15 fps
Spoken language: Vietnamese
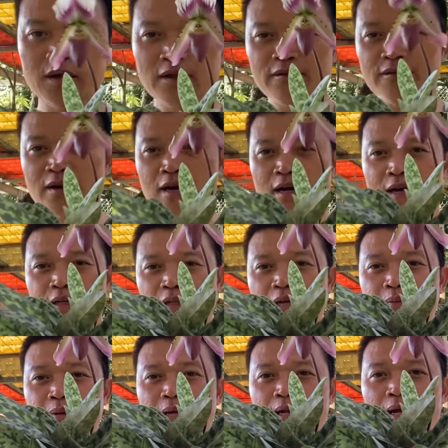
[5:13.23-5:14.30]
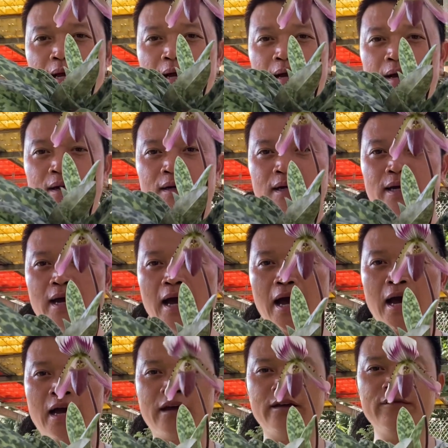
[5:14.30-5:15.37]
Và tiếp đây là cây
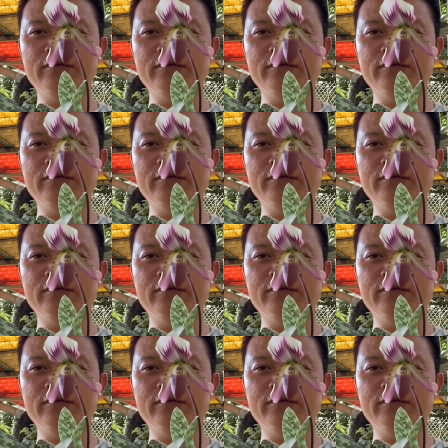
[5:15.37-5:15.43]
hại